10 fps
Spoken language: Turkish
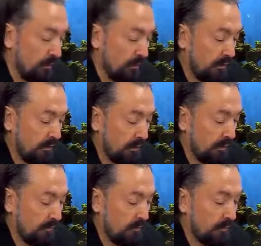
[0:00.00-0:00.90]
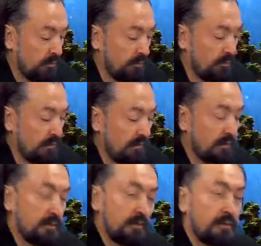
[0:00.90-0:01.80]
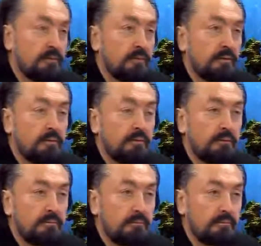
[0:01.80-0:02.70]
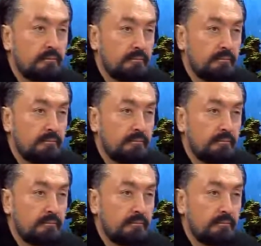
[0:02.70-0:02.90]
Ee, Ebced'i 1982 yılını veriyor. Maşallah.